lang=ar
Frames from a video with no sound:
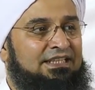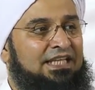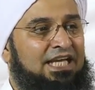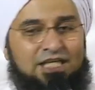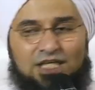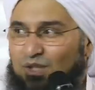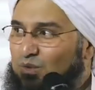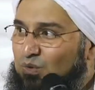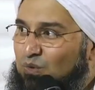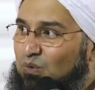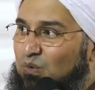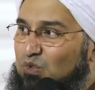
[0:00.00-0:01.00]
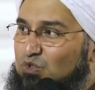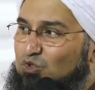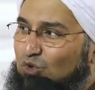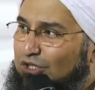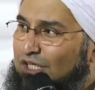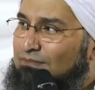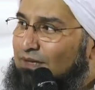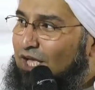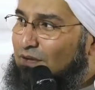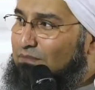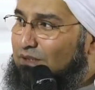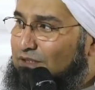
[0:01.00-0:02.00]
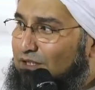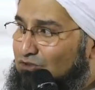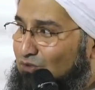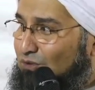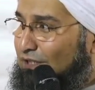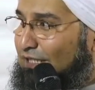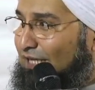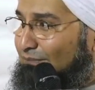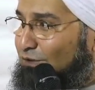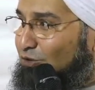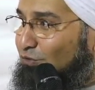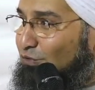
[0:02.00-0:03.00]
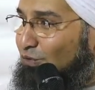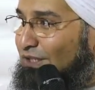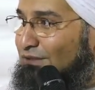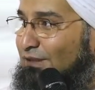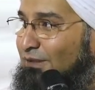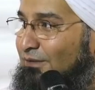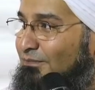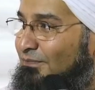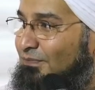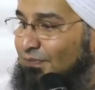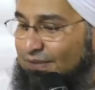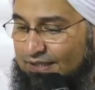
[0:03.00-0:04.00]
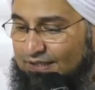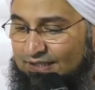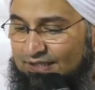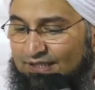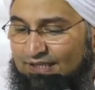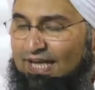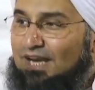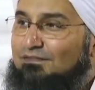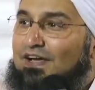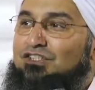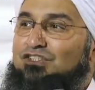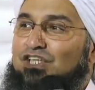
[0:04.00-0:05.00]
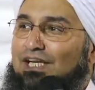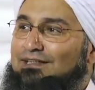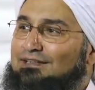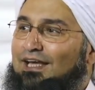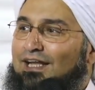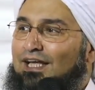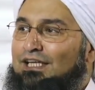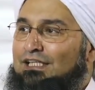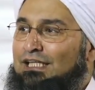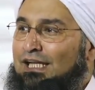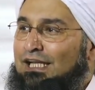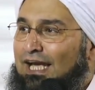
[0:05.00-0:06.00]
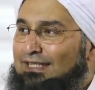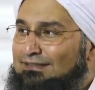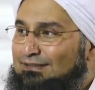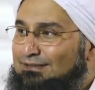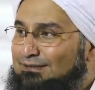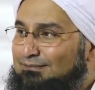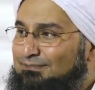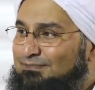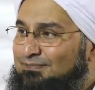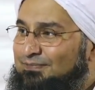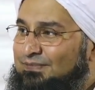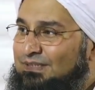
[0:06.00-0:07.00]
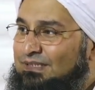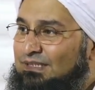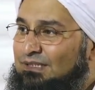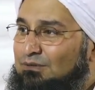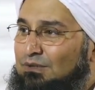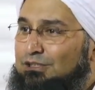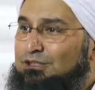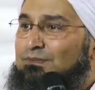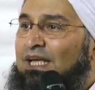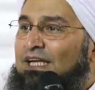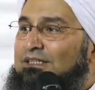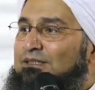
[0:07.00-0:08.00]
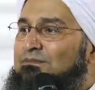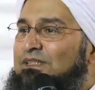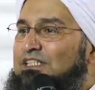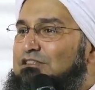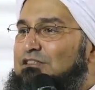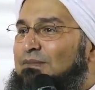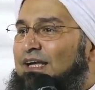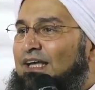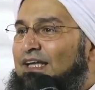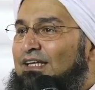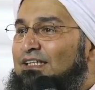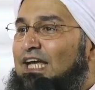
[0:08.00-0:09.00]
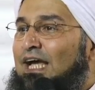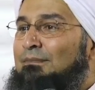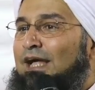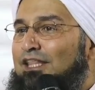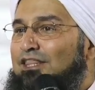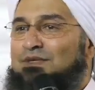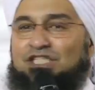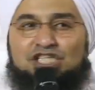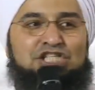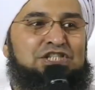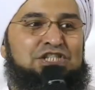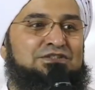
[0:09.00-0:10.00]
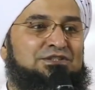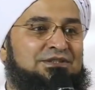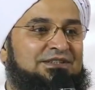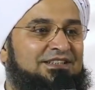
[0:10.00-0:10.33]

لأنه سقي محبة رسول الله من طفولته قال فأجلت قرار الإلحاد وأصبحت من الصباح أبحث من جديد